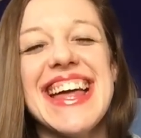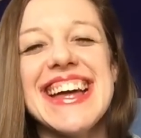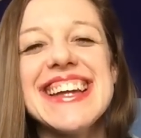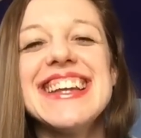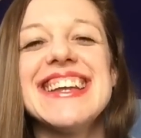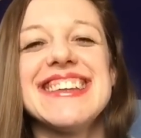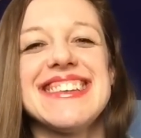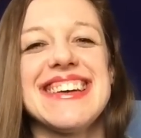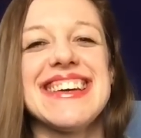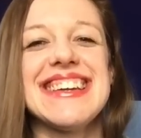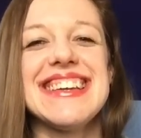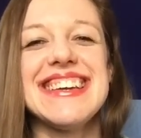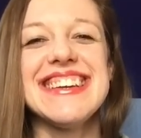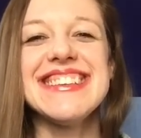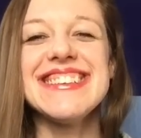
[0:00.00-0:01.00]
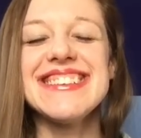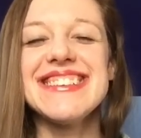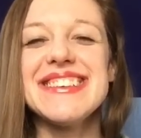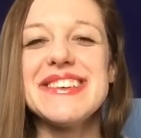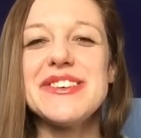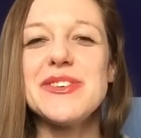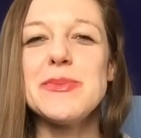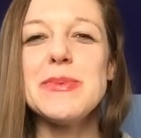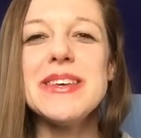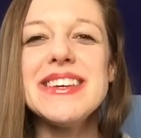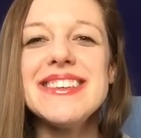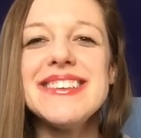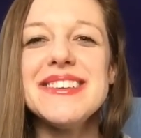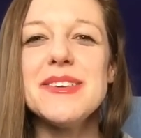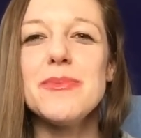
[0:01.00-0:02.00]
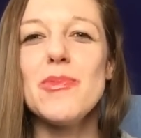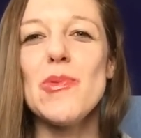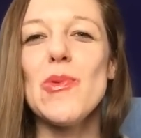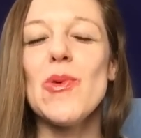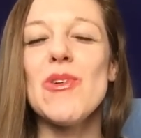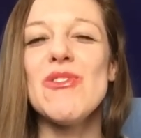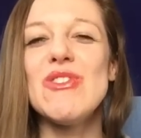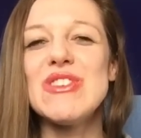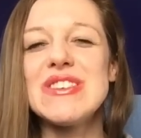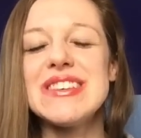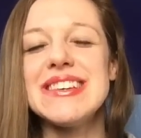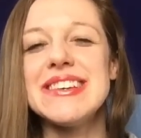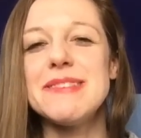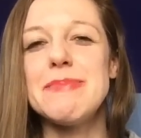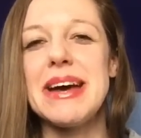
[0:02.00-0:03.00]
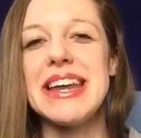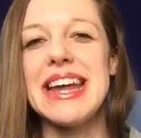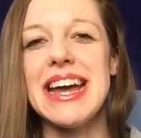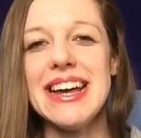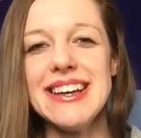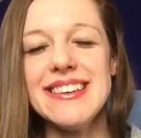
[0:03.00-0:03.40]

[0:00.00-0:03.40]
Engländerin ist, spielt ihr Buch Worte in meiner